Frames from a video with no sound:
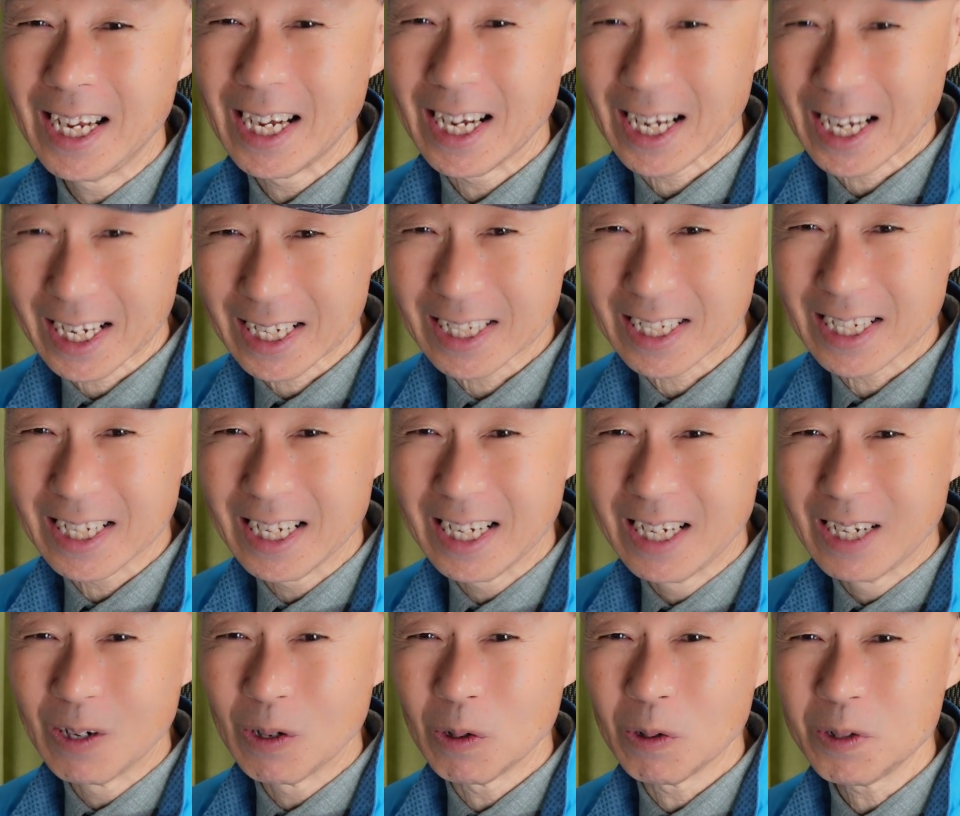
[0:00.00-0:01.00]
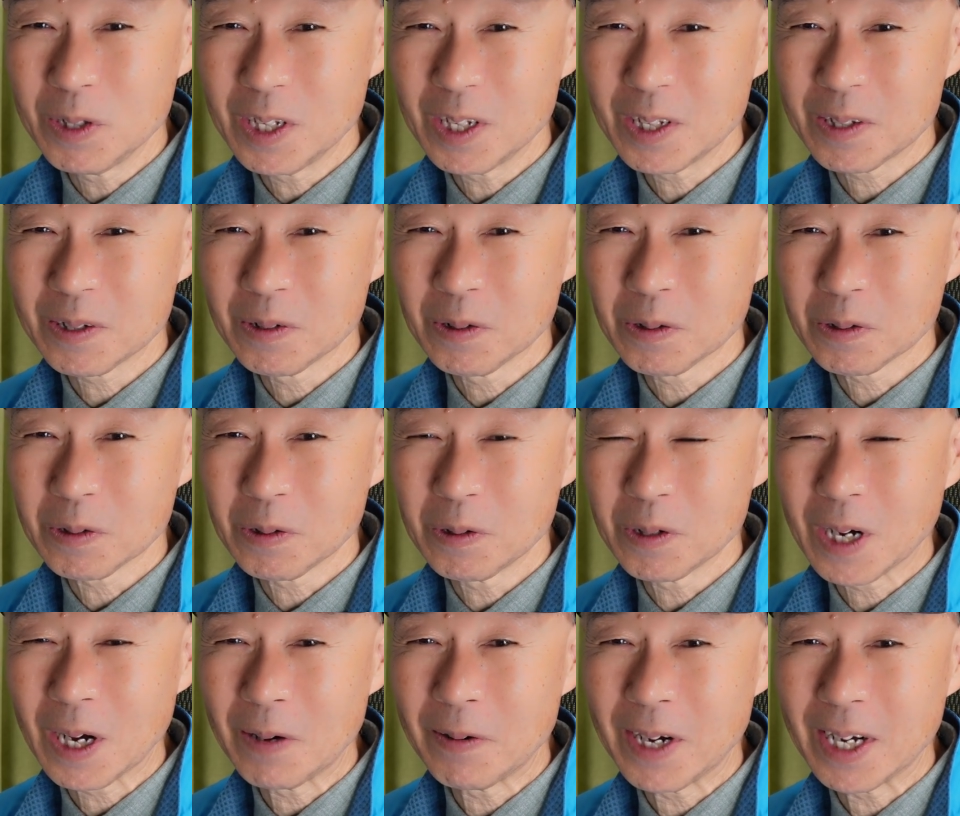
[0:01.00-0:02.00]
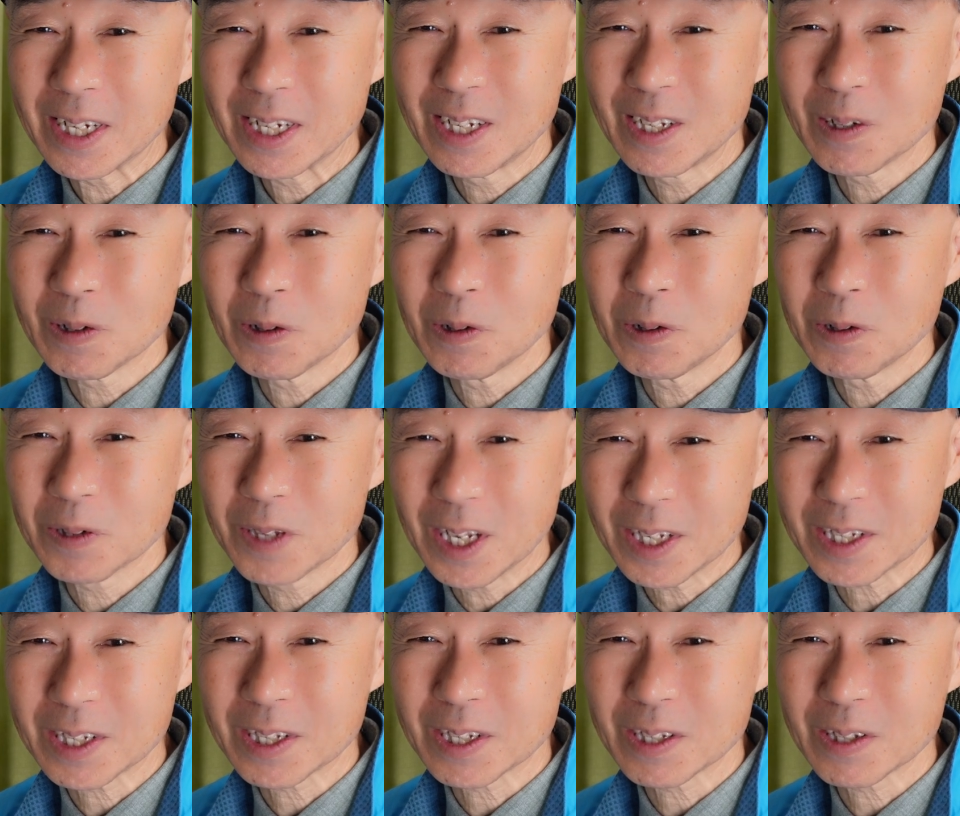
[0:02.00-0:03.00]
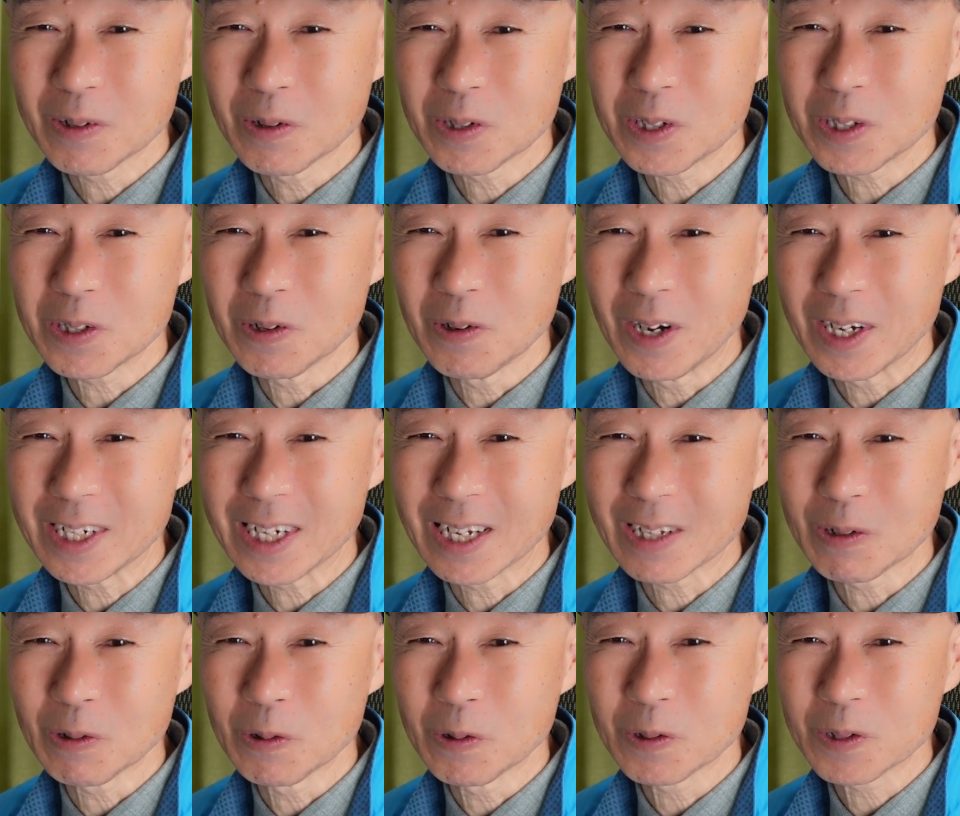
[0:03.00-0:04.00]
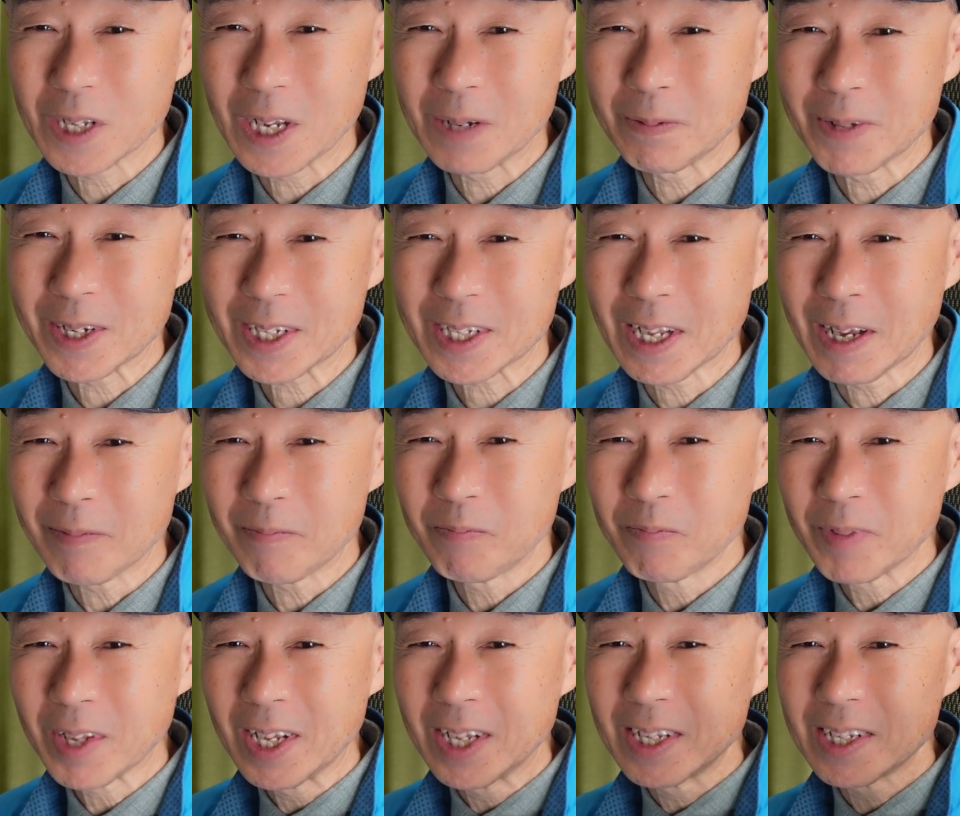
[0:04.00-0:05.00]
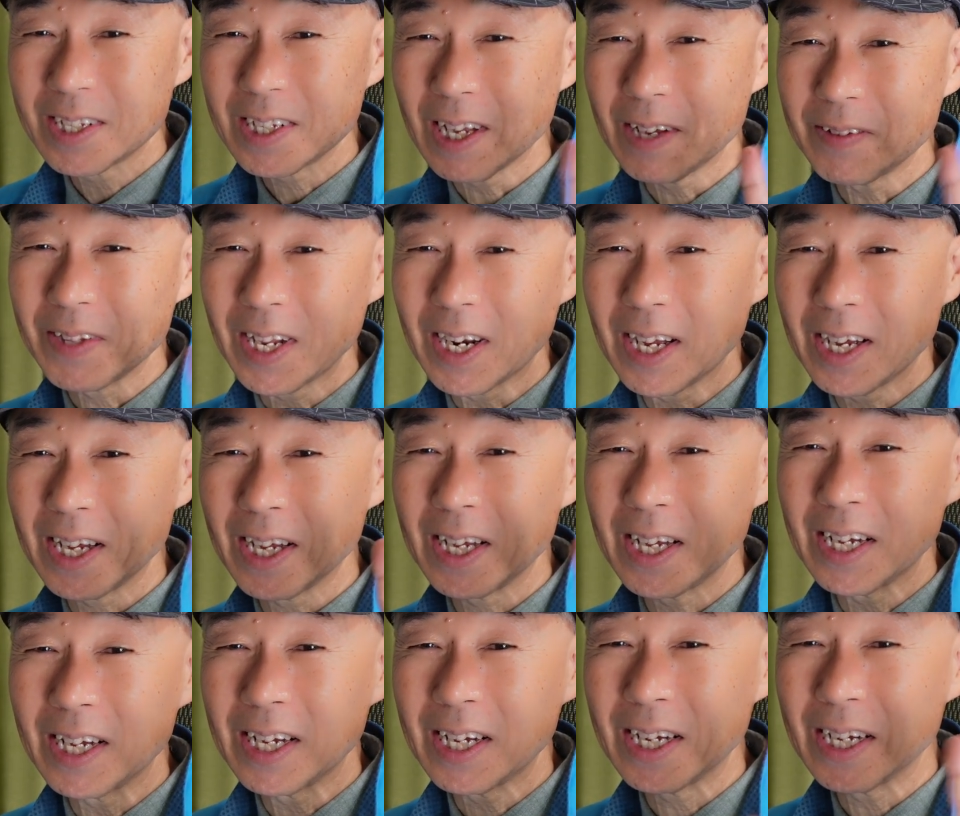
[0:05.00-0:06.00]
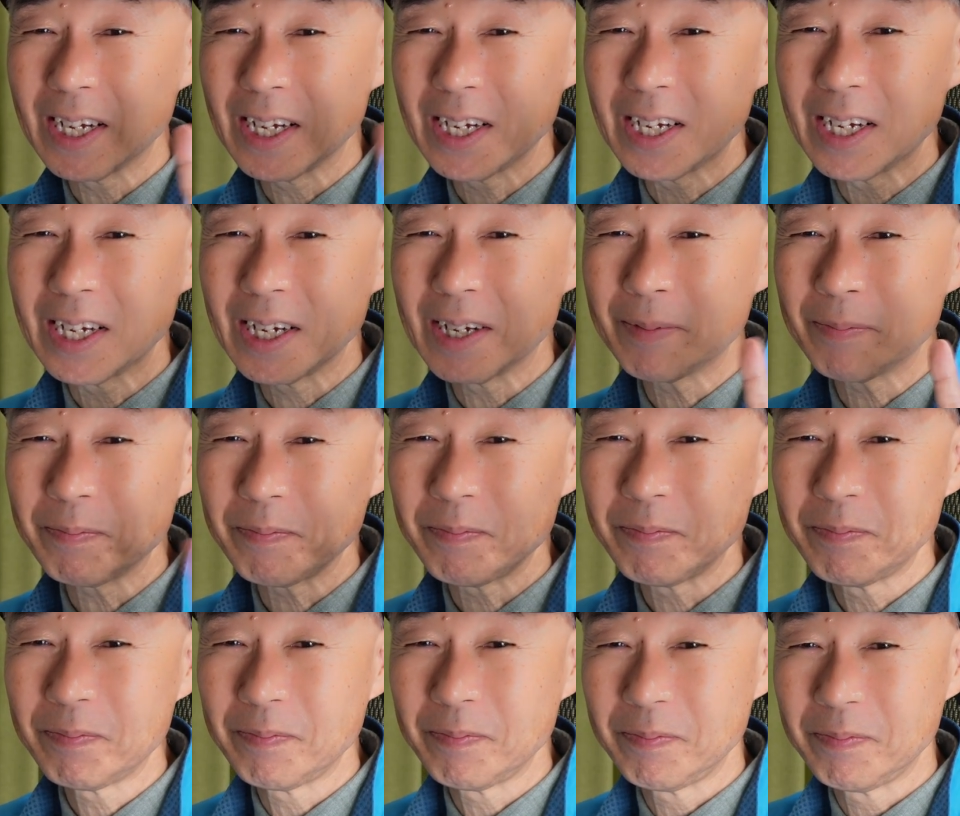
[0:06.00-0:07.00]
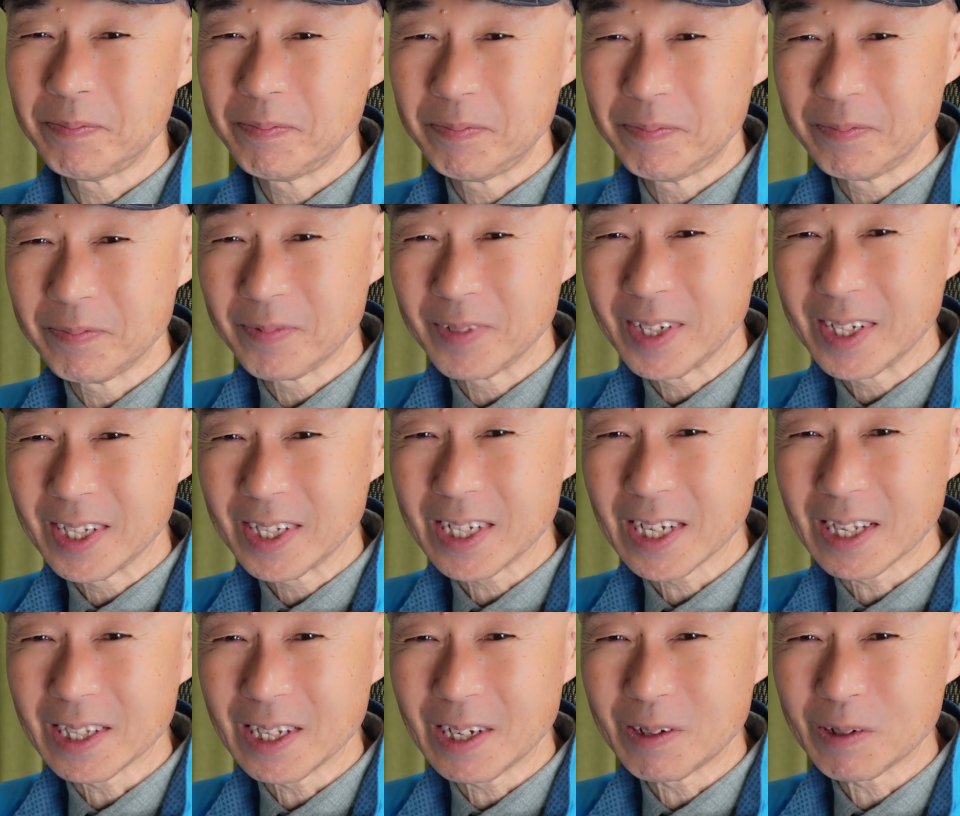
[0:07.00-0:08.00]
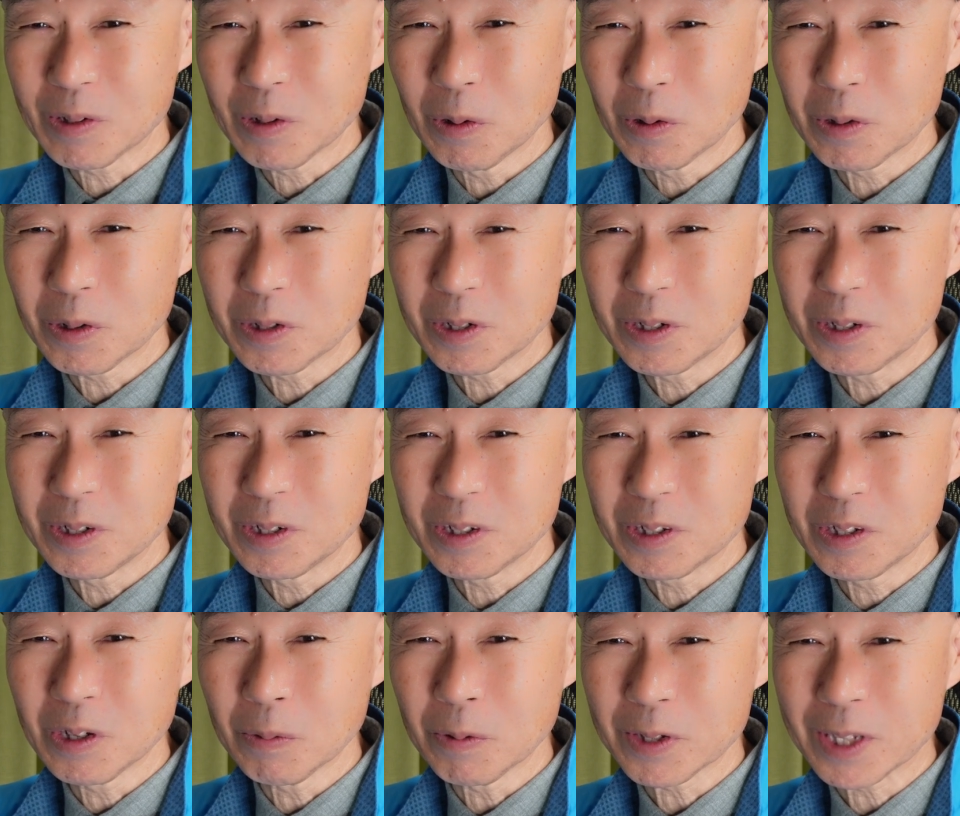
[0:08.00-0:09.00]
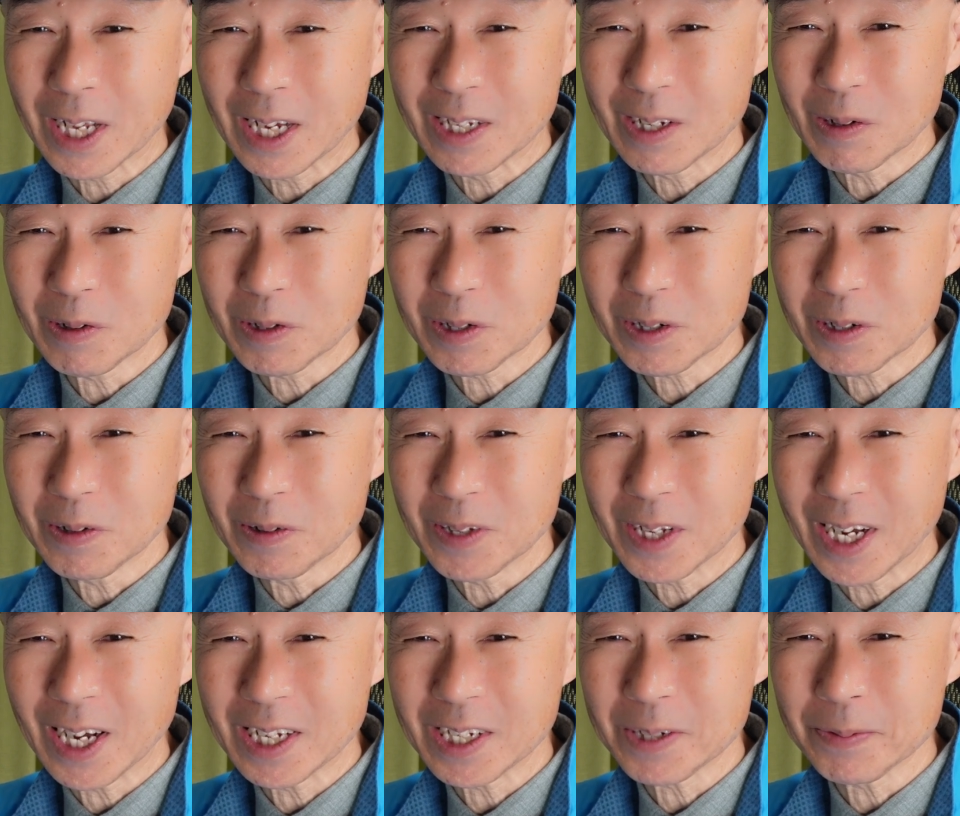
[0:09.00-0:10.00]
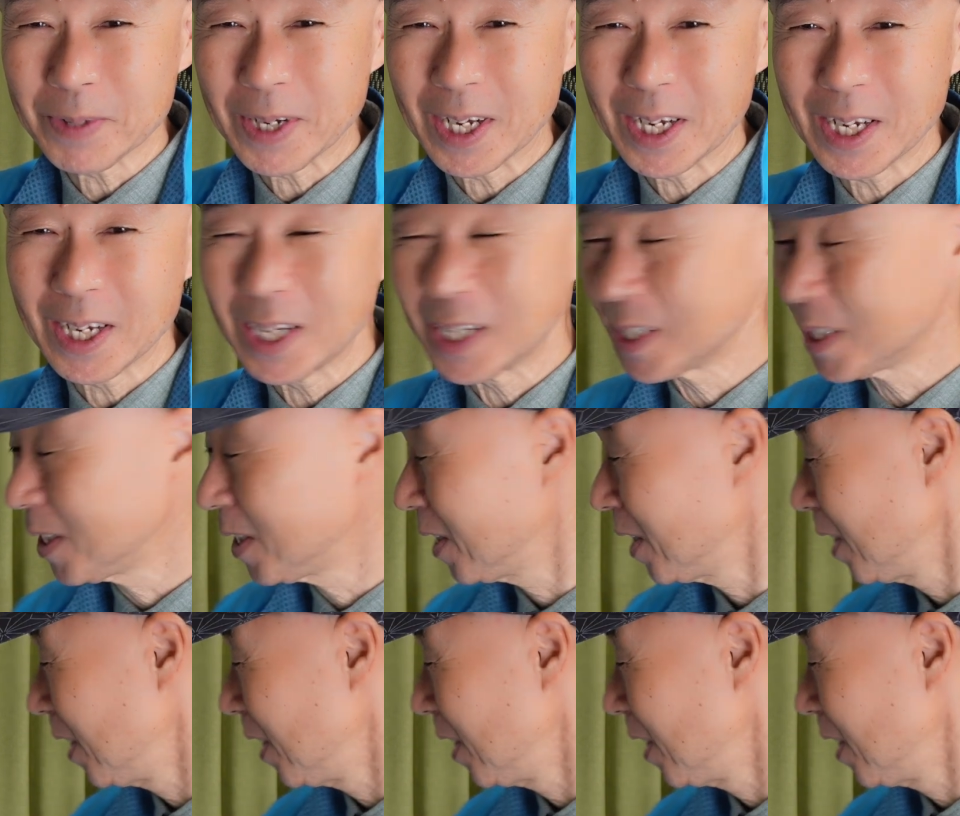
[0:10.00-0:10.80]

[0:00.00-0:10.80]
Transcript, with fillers: はい、本日の動画は以上です。ご視聴ありがとうございました。さようなら。チャンネル登録グッドボタンよろしくお願いします。